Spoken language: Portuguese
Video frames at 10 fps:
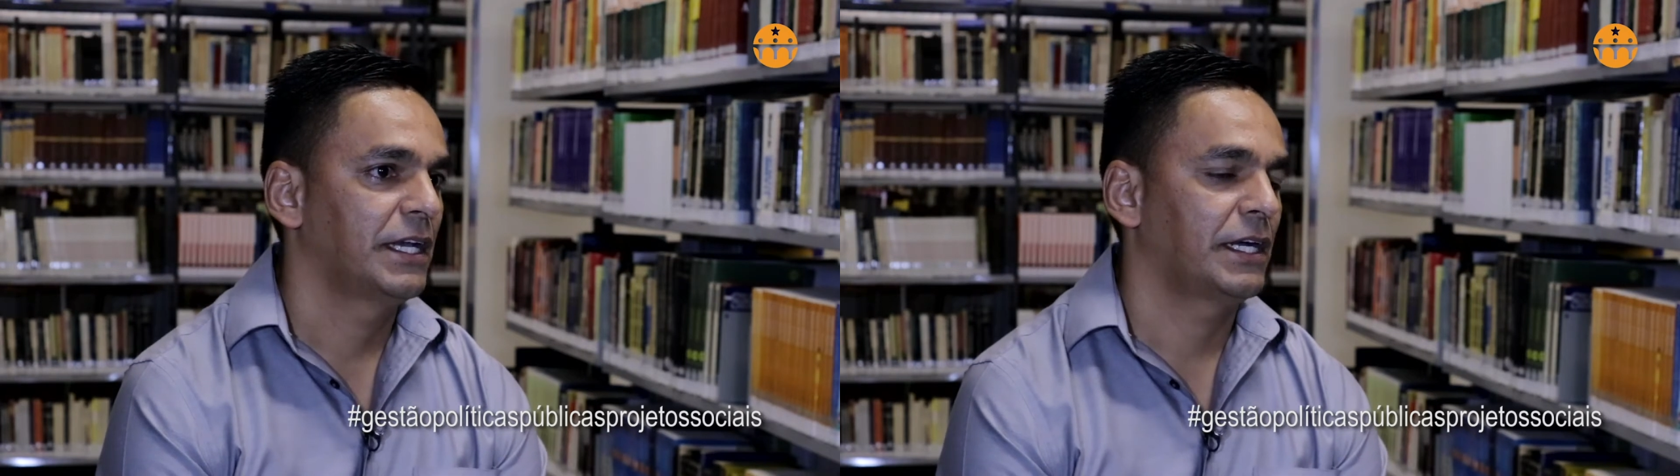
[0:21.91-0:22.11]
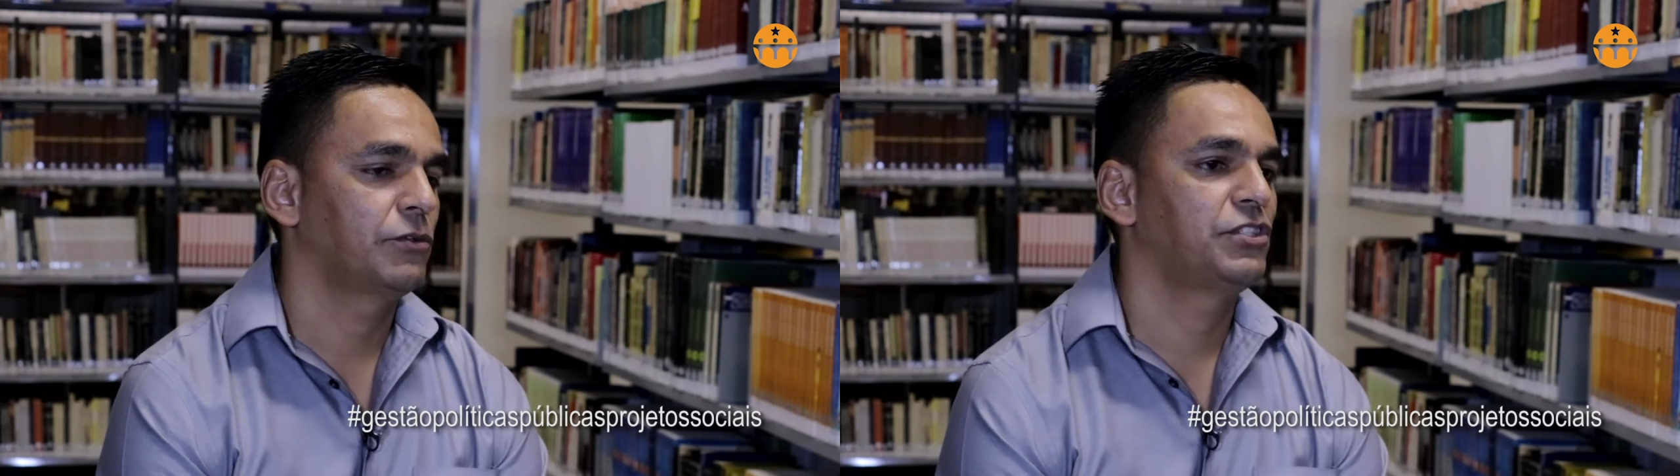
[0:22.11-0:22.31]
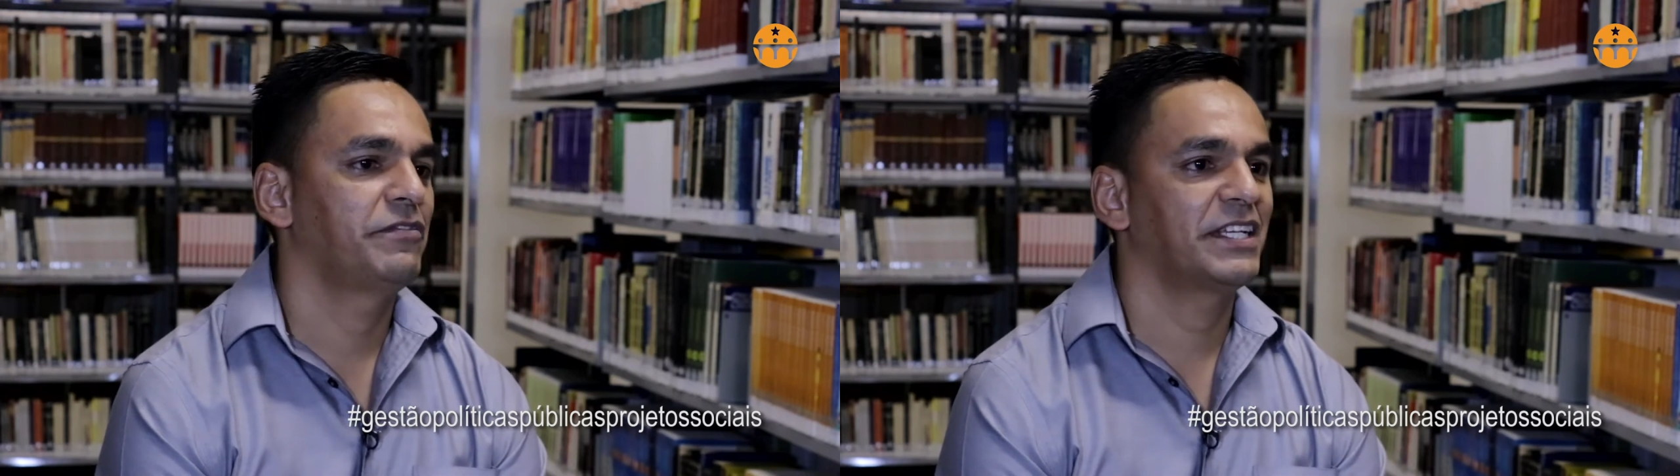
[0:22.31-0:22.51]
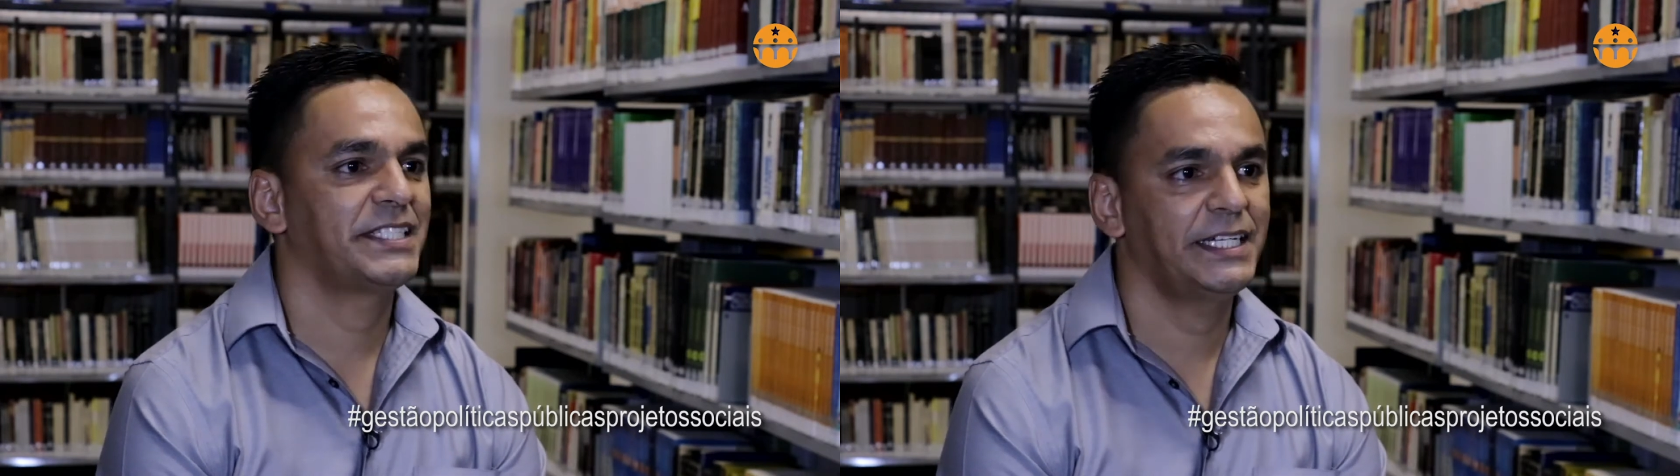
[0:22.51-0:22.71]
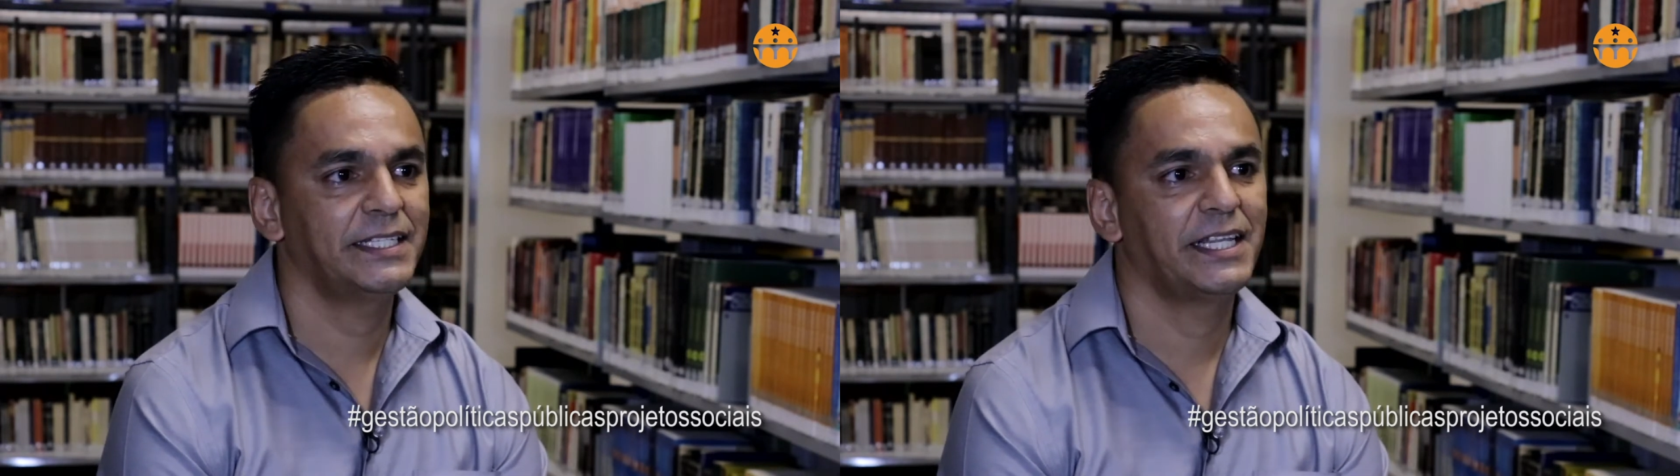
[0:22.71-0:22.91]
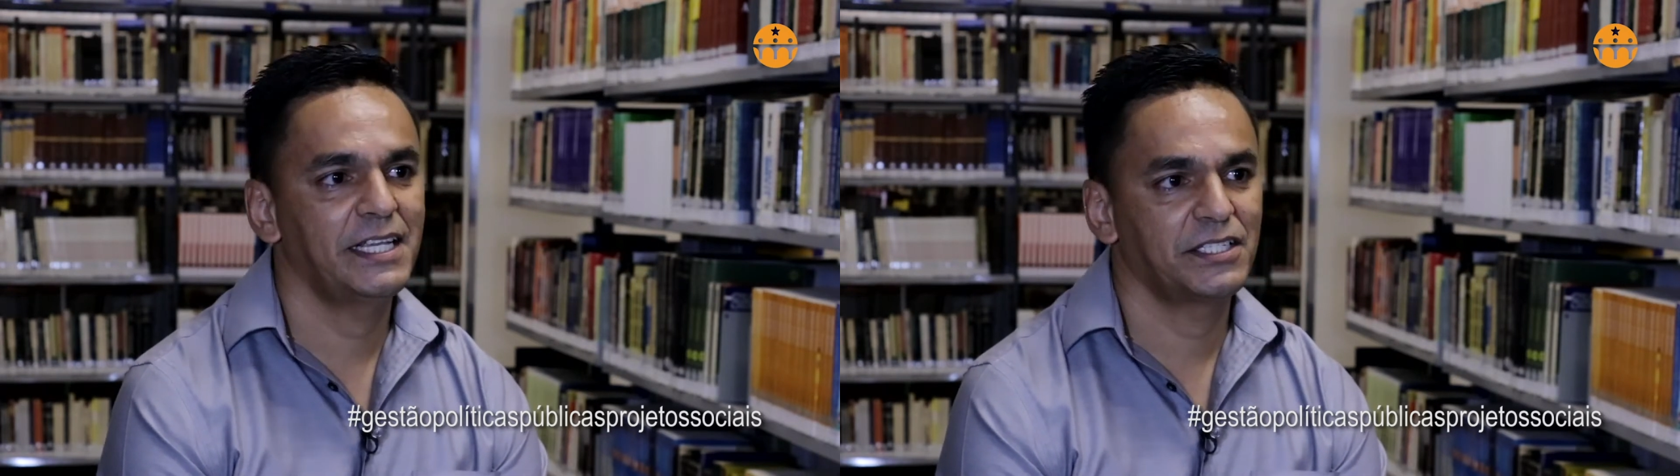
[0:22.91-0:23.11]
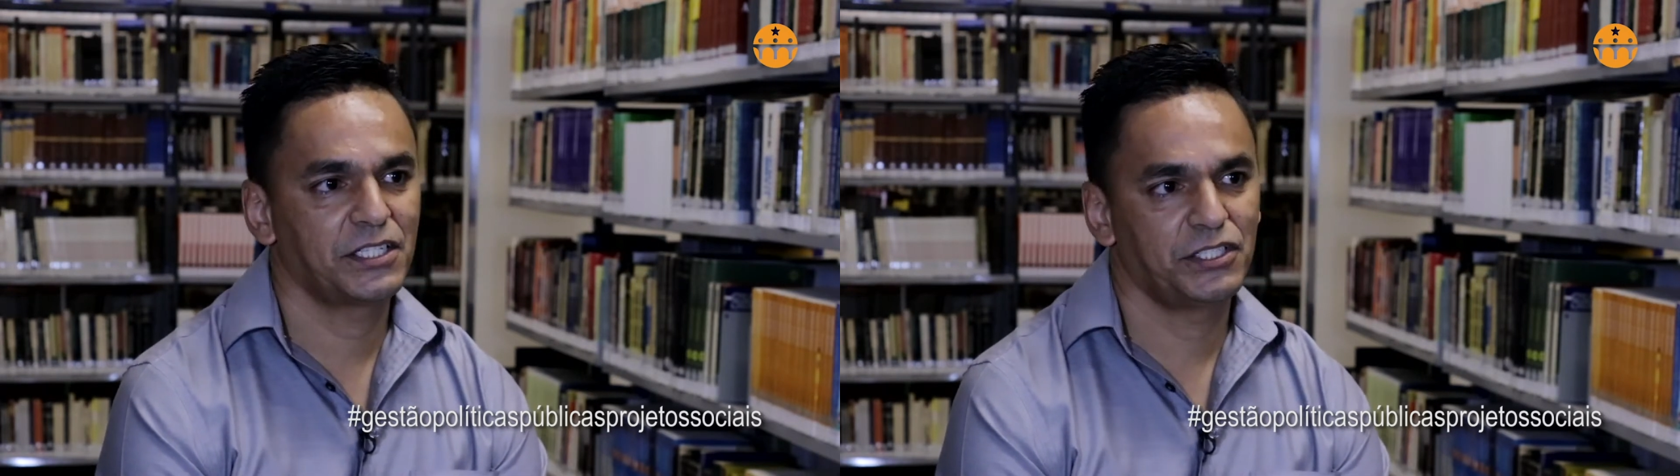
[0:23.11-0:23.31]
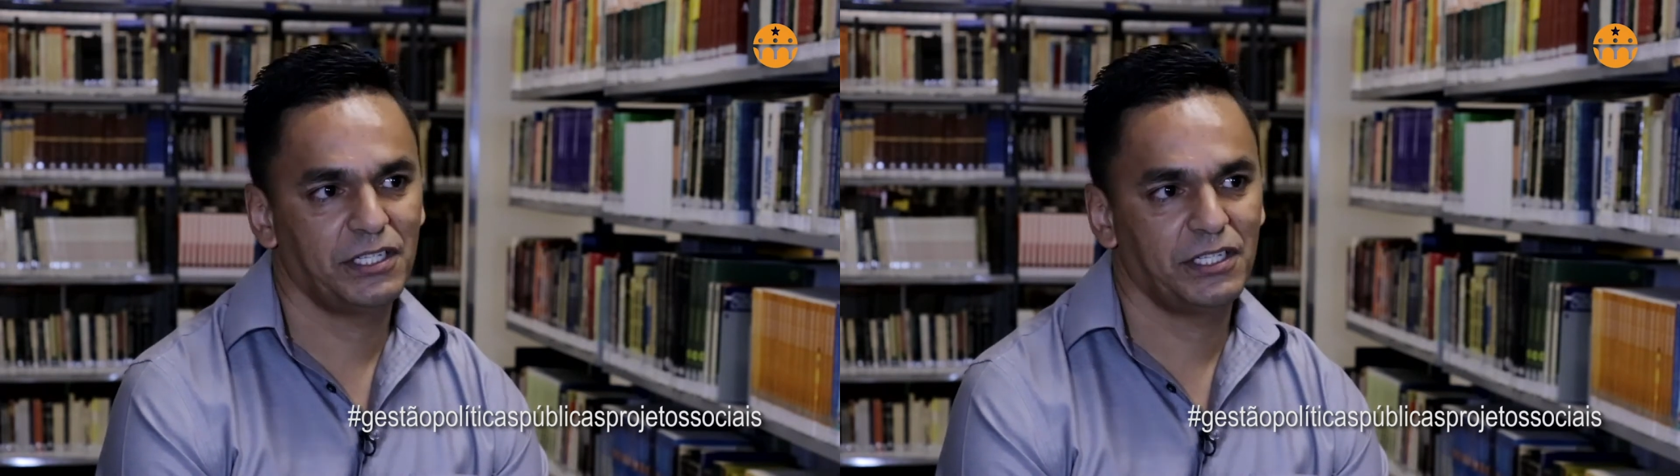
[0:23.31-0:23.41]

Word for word: aí eu tive a certeza que